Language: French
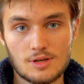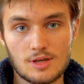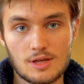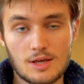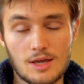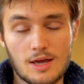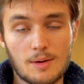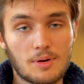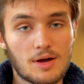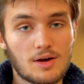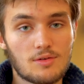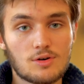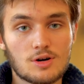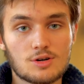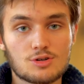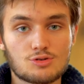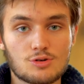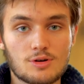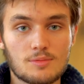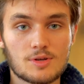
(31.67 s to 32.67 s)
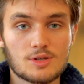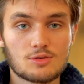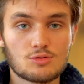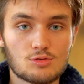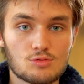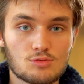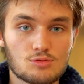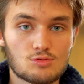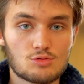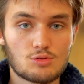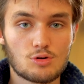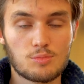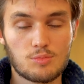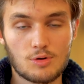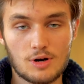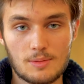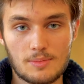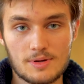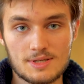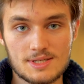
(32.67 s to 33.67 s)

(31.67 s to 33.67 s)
et après avoir échoué à mes deux concours pour la